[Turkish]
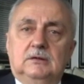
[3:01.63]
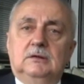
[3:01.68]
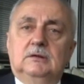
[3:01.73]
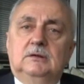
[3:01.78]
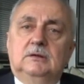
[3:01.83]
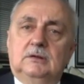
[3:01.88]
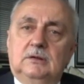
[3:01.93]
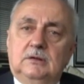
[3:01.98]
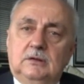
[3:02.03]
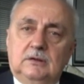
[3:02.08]

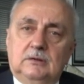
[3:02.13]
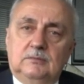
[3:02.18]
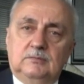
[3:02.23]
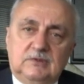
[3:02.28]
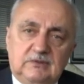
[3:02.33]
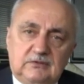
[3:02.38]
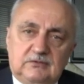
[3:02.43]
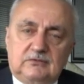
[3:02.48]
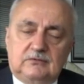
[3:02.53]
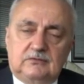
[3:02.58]
ee,
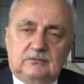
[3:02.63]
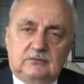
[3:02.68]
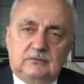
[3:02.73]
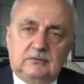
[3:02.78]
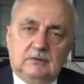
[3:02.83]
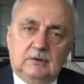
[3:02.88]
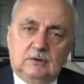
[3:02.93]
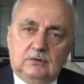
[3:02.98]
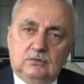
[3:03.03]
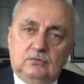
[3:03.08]

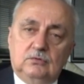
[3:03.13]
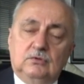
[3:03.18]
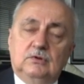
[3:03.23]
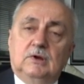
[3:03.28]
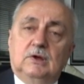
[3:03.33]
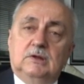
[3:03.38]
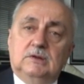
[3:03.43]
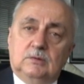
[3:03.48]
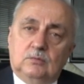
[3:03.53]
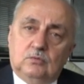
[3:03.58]
biz
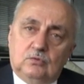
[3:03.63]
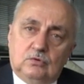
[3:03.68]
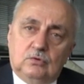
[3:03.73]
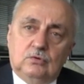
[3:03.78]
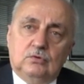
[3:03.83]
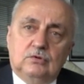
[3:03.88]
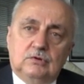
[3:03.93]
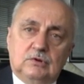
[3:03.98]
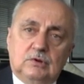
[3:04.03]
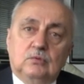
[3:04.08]
dünyada bu
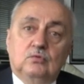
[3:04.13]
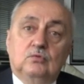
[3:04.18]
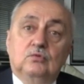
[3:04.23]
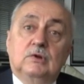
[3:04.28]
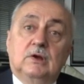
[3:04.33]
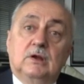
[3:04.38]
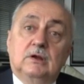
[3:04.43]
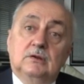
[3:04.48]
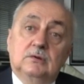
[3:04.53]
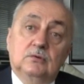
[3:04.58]
konuda
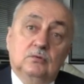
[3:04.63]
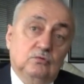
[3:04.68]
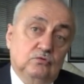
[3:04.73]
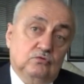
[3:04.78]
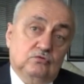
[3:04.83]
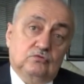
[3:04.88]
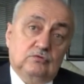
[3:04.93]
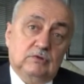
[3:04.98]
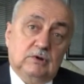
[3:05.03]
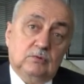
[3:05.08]
duyarlı
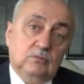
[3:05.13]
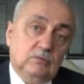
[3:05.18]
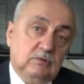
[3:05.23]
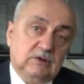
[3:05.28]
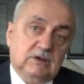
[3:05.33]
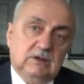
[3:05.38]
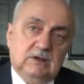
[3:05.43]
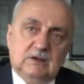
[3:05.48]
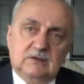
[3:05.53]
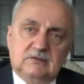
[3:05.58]
oluşturan
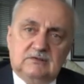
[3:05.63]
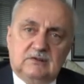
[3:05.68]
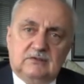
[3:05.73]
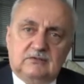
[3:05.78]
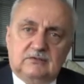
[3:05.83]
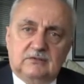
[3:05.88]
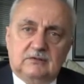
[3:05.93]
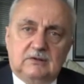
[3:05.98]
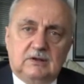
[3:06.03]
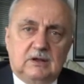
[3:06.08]
ülkeler
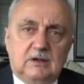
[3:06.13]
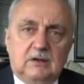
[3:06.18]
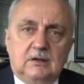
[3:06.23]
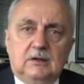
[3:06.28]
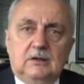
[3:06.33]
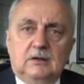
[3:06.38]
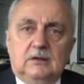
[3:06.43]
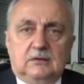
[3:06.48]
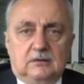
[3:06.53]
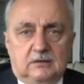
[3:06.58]
içerisinde
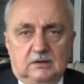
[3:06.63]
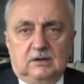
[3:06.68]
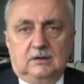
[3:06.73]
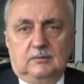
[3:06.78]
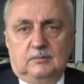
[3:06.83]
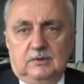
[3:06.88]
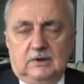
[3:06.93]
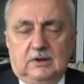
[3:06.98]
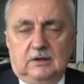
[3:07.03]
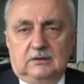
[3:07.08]

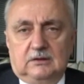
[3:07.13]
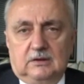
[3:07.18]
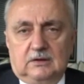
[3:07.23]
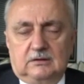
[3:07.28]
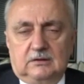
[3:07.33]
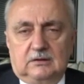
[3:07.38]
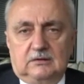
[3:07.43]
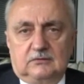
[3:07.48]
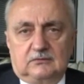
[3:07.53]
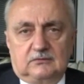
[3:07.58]
geri
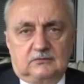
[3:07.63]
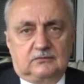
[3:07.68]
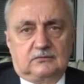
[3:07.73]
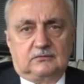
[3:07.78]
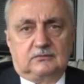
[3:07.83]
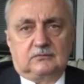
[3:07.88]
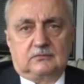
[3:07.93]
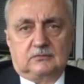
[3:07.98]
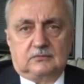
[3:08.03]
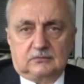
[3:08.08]

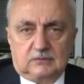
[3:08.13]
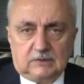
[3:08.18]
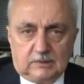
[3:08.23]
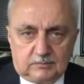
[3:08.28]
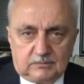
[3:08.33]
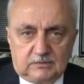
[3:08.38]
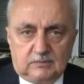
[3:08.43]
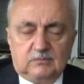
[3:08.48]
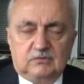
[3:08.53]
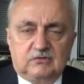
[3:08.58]
planlardayız.
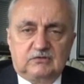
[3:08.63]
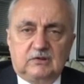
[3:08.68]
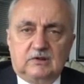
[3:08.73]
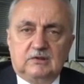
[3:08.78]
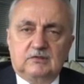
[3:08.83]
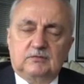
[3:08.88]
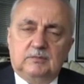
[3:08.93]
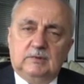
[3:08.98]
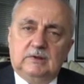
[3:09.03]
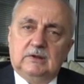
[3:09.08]
Yaptığımız
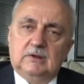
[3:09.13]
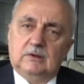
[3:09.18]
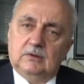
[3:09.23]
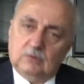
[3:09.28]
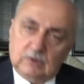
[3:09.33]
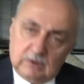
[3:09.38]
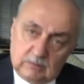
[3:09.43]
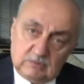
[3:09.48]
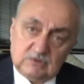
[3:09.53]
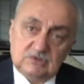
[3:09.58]
çalışmalar,
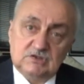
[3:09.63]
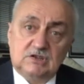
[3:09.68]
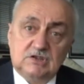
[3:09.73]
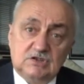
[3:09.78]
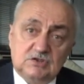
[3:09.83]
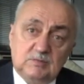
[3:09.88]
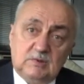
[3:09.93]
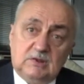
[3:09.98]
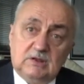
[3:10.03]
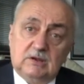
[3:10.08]
önemli
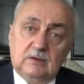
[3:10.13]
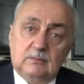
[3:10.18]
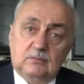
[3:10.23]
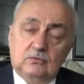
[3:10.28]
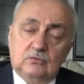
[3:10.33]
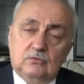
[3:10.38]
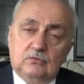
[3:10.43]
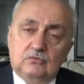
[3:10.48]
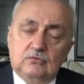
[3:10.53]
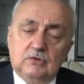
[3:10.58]
çalışmalar
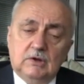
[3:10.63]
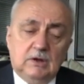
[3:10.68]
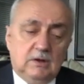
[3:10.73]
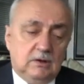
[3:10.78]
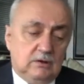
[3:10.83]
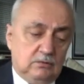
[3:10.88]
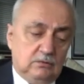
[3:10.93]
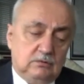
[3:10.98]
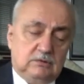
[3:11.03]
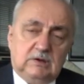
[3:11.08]
yapıyoruz.
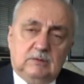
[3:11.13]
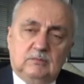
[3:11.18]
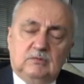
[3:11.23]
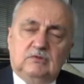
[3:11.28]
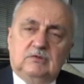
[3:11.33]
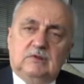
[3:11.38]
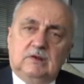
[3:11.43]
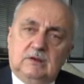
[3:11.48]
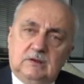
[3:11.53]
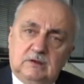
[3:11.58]

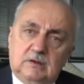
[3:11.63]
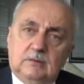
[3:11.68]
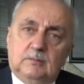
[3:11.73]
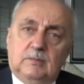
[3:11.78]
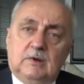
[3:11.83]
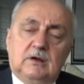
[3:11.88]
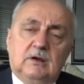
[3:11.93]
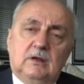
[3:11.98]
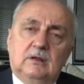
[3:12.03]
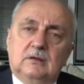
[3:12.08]
Ülkemizle
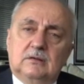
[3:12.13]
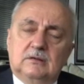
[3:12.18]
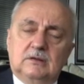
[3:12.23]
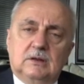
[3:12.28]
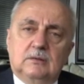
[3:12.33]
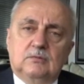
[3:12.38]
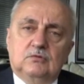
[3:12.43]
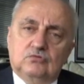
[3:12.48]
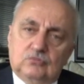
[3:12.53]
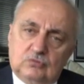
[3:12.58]
ilgili
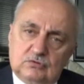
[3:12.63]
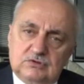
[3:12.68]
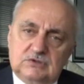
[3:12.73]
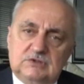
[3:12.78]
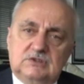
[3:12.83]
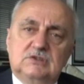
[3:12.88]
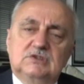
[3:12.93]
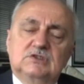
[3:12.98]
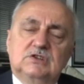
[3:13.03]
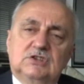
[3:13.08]
bakanlıklarımız çok
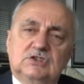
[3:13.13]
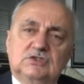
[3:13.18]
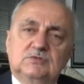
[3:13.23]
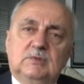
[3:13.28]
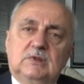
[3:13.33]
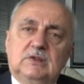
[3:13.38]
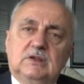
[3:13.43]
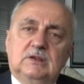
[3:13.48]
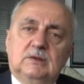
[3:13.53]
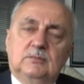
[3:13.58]
ciddi
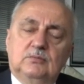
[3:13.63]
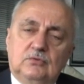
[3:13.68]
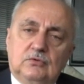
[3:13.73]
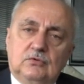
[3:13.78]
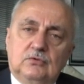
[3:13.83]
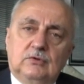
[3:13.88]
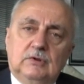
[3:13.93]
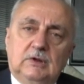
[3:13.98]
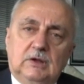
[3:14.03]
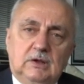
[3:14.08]
çalışmalar
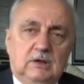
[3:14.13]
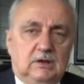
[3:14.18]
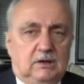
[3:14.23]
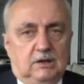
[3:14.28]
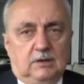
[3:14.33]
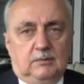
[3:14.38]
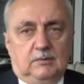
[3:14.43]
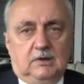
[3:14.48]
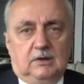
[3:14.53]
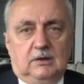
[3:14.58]
yapıyor.
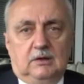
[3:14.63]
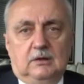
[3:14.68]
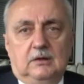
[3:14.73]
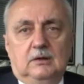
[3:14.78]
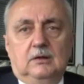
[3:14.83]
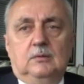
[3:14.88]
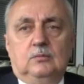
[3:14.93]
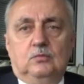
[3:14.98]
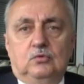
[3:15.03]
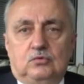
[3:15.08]
Ama
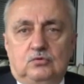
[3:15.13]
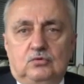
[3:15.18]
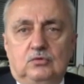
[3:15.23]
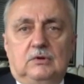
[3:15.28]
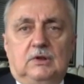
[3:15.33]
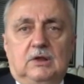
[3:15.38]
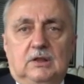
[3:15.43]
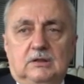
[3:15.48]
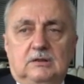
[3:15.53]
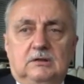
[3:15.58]

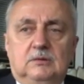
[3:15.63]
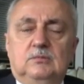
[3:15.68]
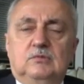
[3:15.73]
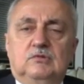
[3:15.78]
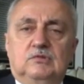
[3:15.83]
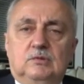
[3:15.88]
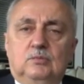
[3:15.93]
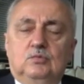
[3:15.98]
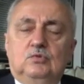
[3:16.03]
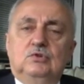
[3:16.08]
bütün
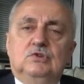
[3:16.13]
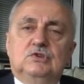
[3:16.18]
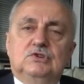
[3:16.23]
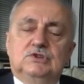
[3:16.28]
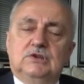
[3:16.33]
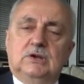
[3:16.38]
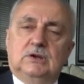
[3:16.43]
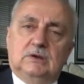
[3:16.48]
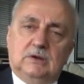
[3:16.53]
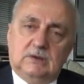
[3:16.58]
halkımızı bu
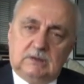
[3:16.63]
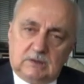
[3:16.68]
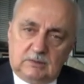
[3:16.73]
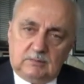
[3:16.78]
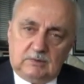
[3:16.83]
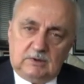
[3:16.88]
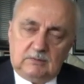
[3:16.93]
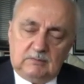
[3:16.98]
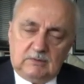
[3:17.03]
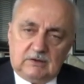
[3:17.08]
işe
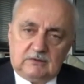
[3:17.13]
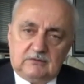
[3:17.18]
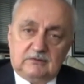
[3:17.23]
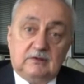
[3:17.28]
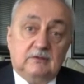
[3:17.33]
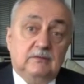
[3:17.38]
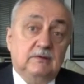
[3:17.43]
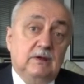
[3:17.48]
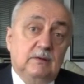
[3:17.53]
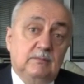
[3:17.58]
katabilmek,
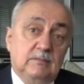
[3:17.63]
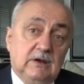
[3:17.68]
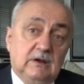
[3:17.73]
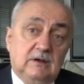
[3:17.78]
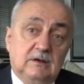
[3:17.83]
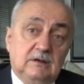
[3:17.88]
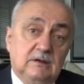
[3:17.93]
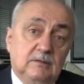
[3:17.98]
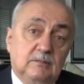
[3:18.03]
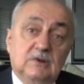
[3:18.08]

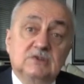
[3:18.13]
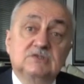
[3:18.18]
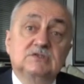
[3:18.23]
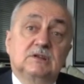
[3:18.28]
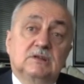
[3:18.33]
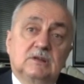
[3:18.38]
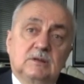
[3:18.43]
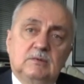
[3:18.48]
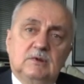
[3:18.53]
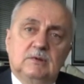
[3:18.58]
seferberliği
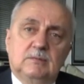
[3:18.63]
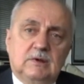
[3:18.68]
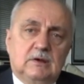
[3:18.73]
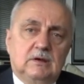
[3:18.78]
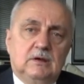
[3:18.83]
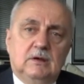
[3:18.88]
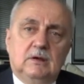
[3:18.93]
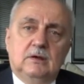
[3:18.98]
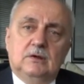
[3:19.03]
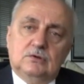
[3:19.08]
başlatabilmek
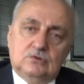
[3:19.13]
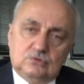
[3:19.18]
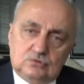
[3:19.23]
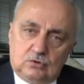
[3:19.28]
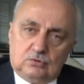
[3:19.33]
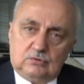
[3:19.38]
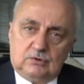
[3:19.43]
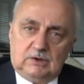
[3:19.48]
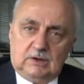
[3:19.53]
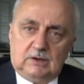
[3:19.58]

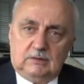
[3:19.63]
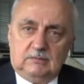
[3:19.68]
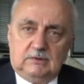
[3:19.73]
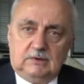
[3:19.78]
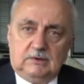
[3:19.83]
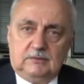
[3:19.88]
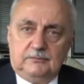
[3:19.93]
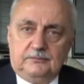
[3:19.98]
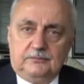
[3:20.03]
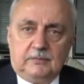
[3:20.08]
çok
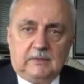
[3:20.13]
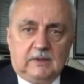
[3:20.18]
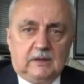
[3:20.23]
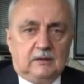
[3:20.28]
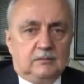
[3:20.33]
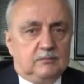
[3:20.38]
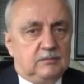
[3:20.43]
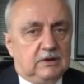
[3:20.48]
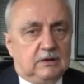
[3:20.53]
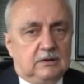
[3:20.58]
önemli.
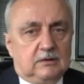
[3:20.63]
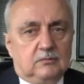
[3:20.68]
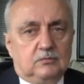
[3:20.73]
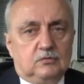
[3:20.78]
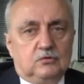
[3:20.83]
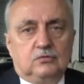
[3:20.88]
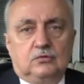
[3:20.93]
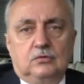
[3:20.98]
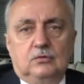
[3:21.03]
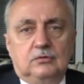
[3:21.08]
Ben
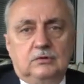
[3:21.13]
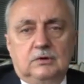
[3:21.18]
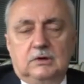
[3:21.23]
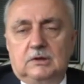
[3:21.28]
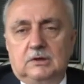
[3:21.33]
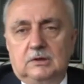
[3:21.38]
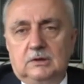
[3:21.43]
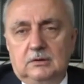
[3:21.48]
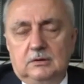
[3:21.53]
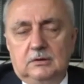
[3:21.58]
bu
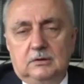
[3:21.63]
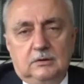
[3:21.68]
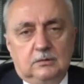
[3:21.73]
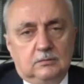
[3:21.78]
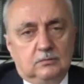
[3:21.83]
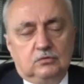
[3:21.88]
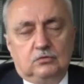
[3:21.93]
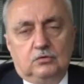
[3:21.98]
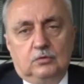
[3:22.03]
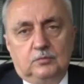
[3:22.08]
konudaki
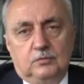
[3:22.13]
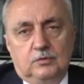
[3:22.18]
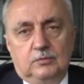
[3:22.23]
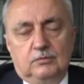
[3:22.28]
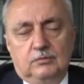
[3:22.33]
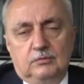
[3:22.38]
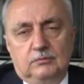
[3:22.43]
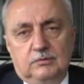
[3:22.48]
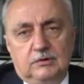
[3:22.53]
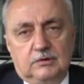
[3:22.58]

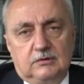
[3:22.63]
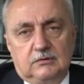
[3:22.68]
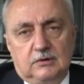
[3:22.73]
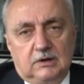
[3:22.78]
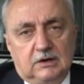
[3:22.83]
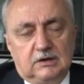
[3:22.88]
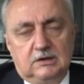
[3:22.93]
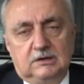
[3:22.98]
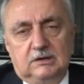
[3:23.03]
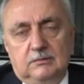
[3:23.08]
toplumun bir
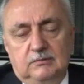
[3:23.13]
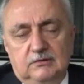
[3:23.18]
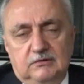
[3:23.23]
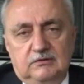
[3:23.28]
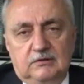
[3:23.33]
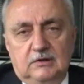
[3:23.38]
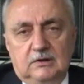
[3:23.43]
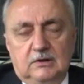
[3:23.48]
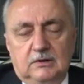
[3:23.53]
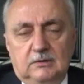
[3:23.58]

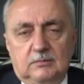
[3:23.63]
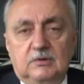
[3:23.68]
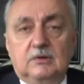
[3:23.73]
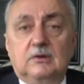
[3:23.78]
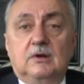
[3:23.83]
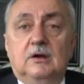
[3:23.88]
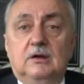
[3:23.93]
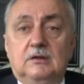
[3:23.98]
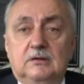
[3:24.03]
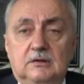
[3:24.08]
akademisyeni,
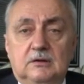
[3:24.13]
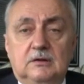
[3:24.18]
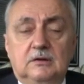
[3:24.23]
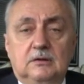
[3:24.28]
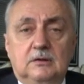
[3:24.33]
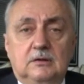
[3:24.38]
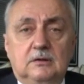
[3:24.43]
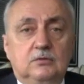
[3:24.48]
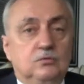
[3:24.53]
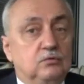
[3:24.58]
bir
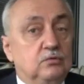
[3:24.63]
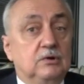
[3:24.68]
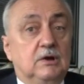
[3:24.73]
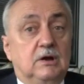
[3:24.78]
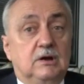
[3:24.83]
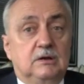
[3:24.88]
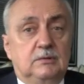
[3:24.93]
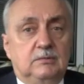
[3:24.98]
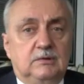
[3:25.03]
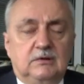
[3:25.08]
aydını,
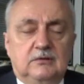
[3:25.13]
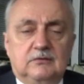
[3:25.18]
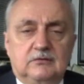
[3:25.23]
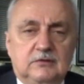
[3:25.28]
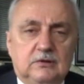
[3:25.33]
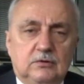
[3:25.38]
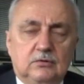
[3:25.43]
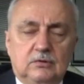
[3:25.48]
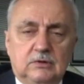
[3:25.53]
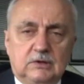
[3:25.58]
duyarlı bir
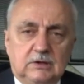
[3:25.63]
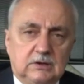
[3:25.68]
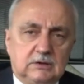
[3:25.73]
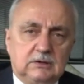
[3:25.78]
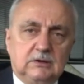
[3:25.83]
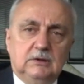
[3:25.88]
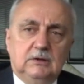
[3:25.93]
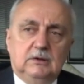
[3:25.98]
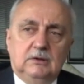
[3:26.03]
insan olarak